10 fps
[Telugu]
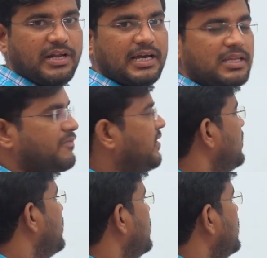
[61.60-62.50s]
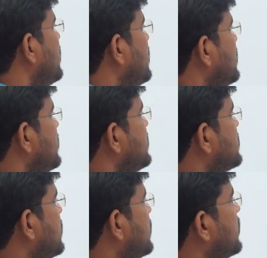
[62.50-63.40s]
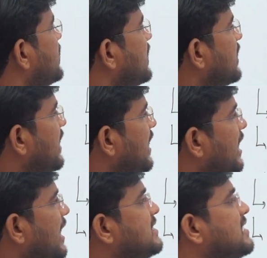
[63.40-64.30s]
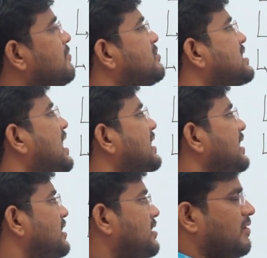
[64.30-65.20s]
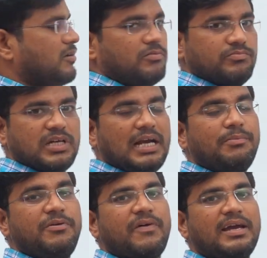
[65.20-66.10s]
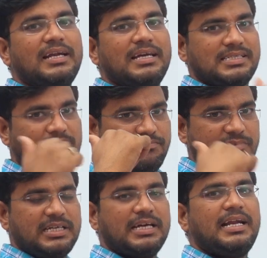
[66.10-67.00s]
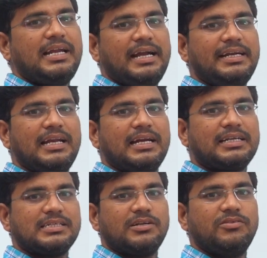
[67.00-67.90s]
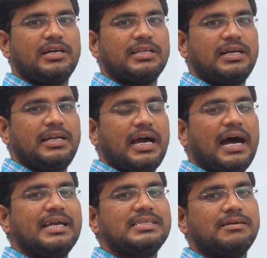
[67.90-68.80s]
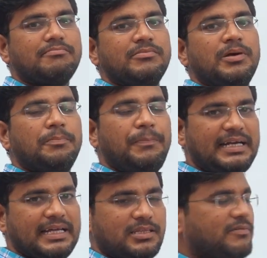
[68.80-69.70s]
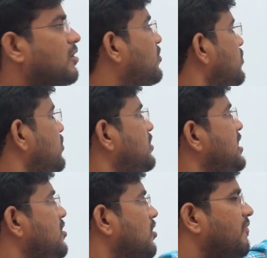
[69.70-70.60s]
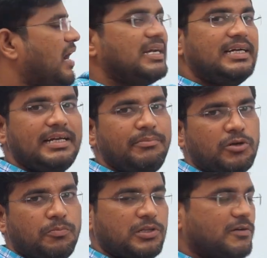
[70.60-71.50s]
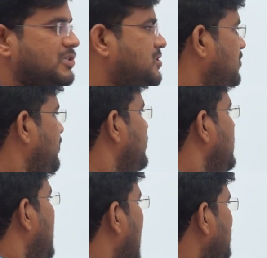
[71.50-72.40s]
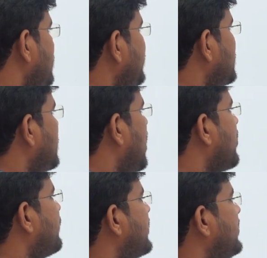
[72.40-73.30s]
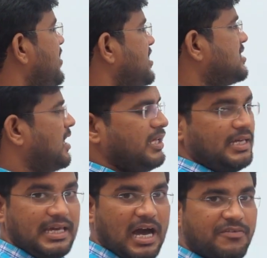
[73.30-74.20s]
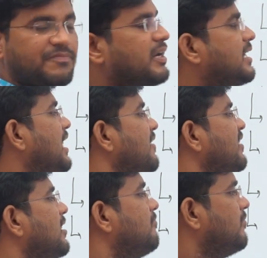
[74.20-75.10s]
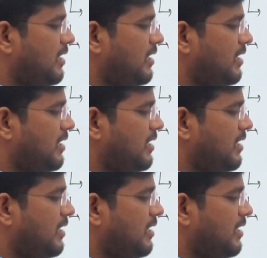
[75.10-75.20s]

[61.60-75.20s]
ఉంటాయి కదా అవి సో ఎగ్జామ్ స్టార్ట్ అయ్యేంత వరకు అంటే మీ ఫైనల్ ఎగ్జామ్ సింగరేణి ఐటీ ఎలక్ట్రిషియన్ ఉంది కదండి ఆ ఎగ్జామ్ పెట్టేంత వరకు దీని యొక్క వ్యాలిడిటీ మీకు పొందవచ్చును అదేవిధంగా ఆఫర్ డ్యూరేషన్ ఈ ఆఫర్ కేవలం